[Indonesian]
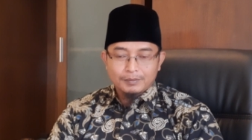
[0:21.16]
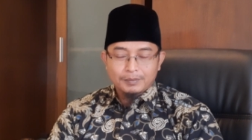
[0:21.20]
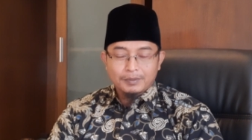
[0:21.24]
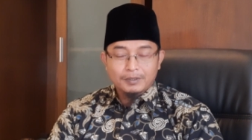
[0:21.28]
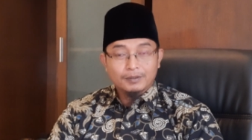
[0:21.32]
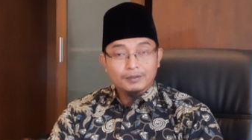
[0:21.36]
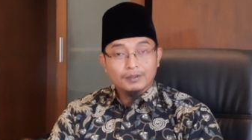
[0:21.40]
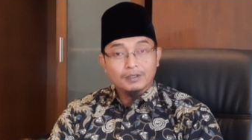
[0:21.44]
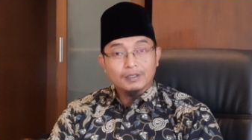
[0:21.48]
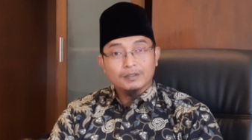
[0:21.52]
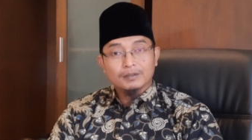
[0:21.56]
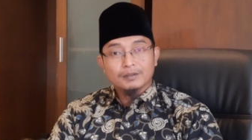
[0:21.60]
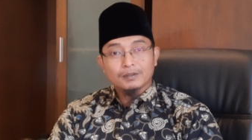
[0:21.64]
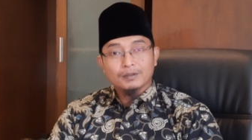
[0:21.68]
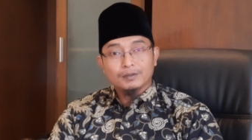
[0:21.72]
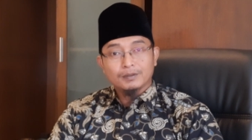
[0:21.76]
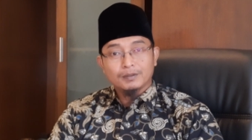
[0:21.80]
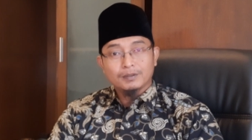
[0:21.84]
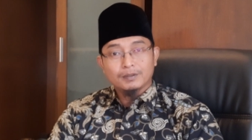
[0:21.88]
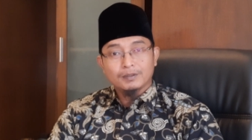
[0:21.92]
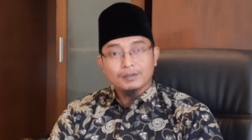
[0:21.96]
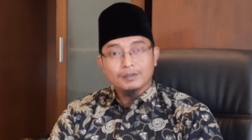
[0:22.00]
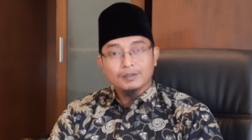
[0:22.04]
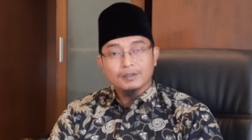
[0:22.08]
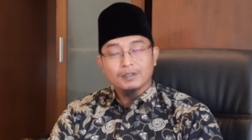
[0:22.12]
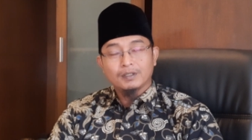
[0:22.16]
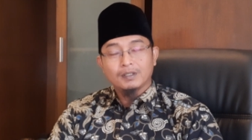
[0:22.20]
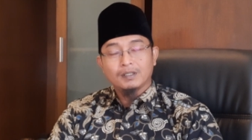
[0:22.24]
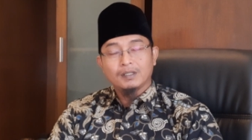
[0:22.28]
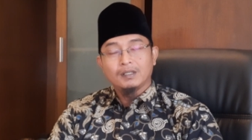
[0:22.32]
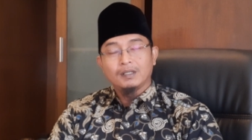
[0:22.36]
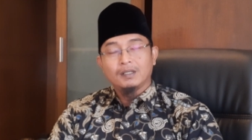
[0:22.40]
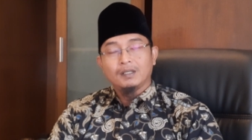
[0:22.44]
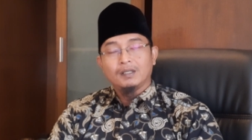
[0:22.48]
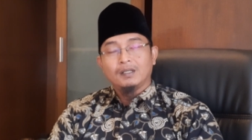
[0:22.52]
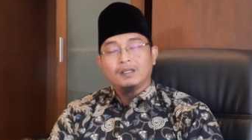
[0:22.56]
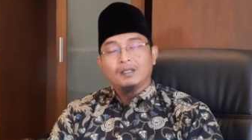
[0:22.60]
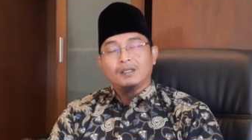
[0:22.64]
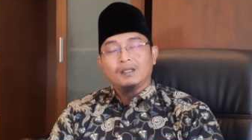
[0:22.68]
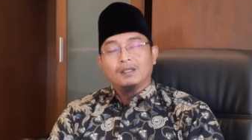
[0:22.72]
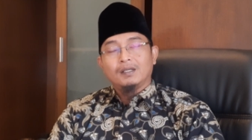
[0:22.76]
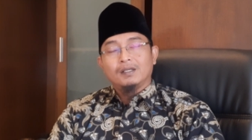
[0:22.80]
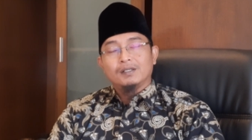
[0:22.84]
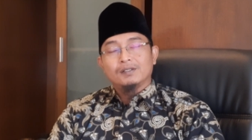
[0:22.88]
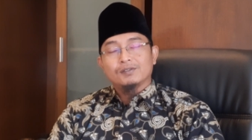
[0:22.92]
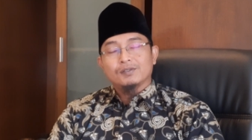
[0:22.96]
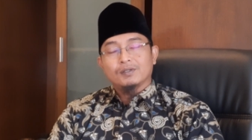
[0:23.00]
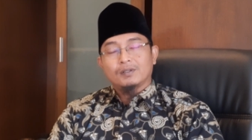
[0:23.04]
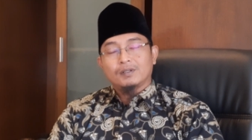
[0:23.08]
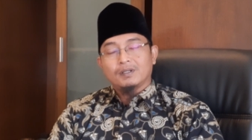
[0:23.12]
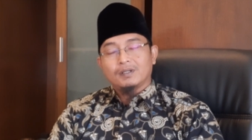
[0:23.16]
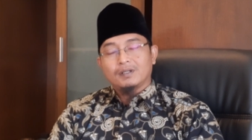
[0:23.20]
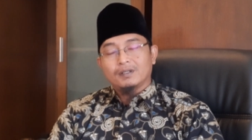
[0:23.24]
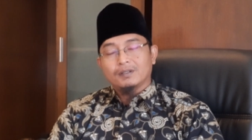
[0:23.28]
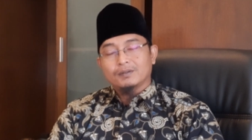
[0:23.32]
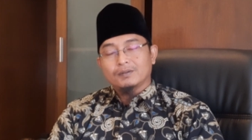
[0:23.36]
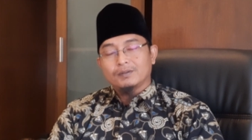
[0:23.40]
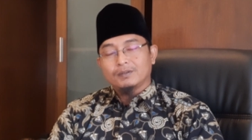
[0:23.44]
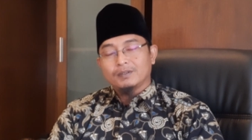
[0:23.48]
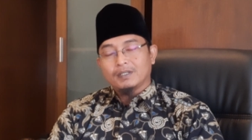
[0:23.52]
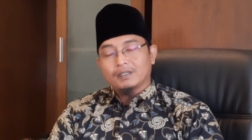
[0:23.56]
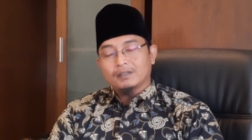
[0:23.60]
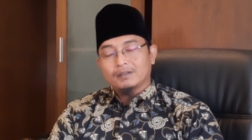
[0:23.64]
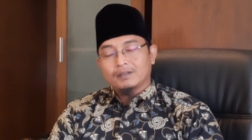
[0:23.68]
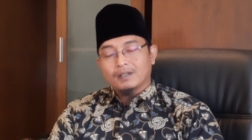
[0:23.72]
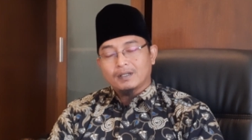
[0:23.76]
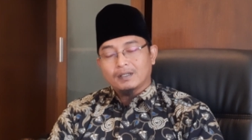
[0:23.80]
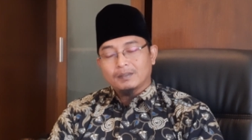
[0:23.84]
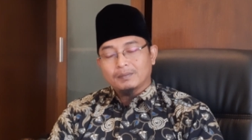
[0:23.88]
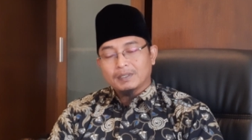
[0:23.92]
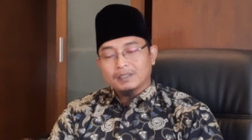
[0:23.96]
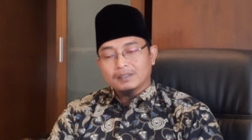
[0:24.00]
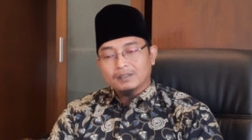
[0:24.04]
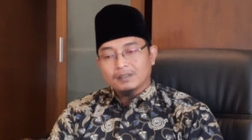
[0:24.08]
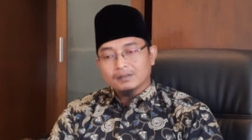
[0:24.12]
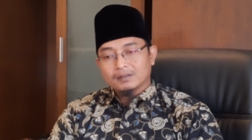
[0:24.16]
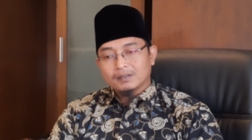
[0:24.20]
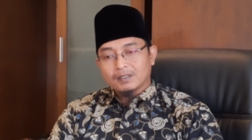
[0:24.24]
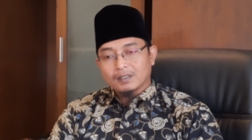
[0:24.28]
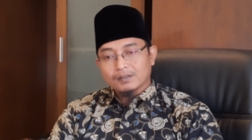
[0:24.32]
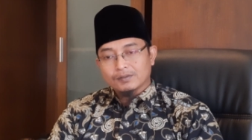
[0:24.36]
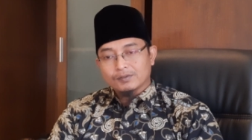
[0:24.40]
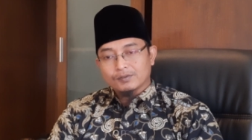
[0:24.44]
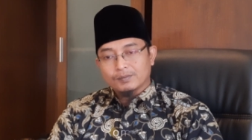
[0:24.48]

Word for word: wabarakatuh. Saudaraku yang dirahmati Allah